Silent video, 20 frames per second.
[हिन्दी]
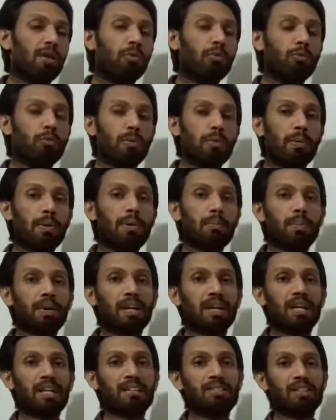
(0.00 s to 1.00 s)
वो विभिन्न
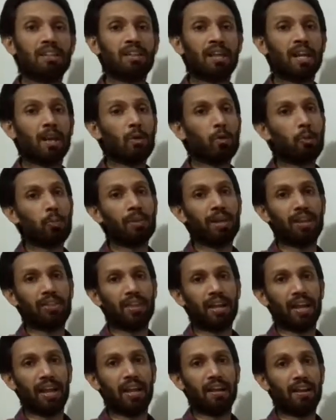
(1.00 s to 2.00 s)
प्रकार से नए रूप
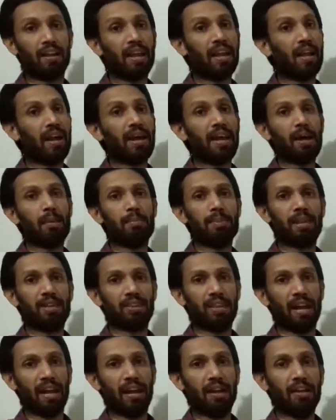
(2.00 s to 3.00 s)
लेता है नए आयाम
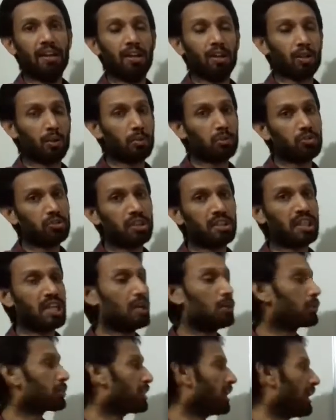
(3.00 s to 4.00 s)
लेता है तो उससे क्या
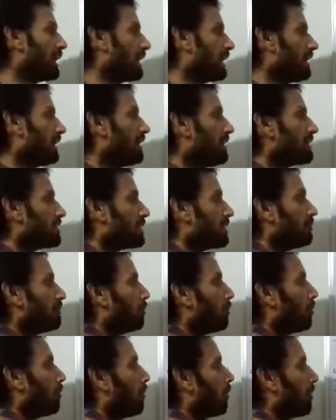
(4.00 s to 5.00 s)
होता है कि
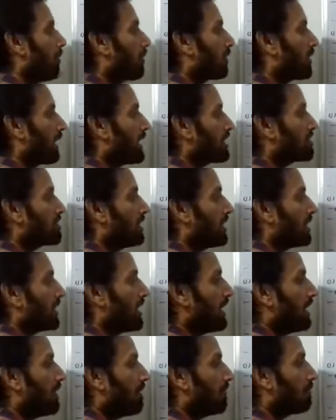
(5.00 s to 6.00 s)
वो राजनेता